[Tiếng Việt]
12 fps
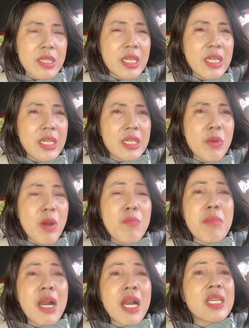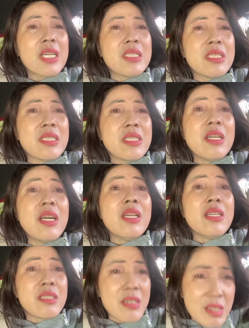thì cũng không bằng
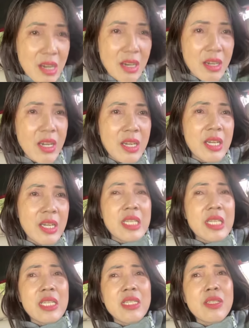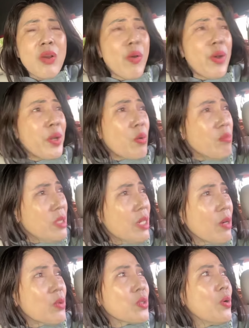người dưỡng được thế nhưng nói cũng
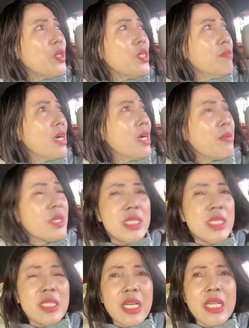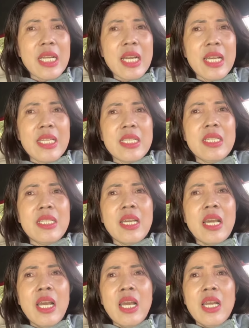nhiều rồi nhưng mà bà chứ cái này
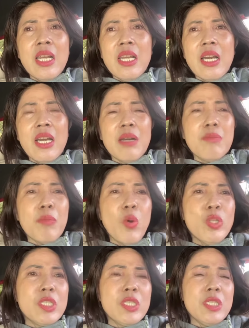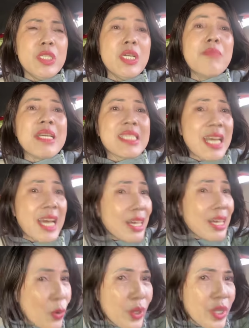thì à, bố chỉ đưa mày
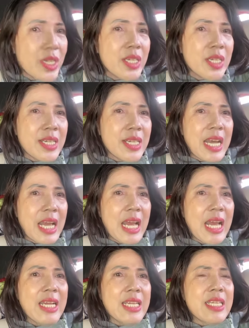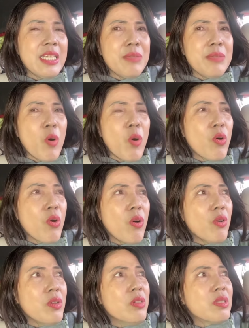ra thôi à, thì ừ. bố
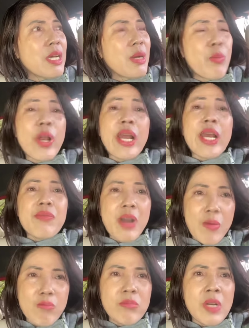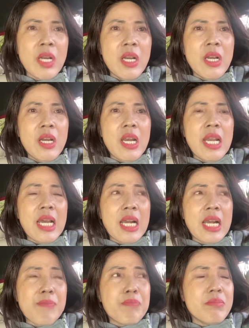có đưa ra ngoài Hải Phòng
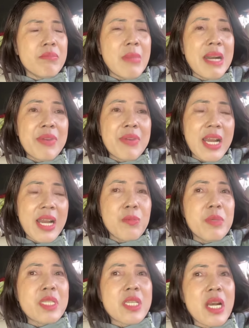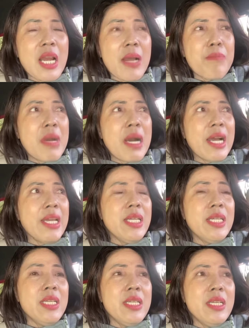là gặp bà Vang lúc bây giờ là bà
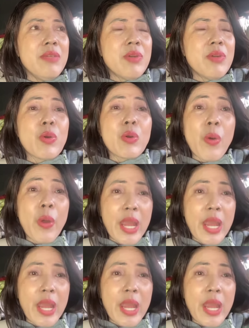ấy vẫn còn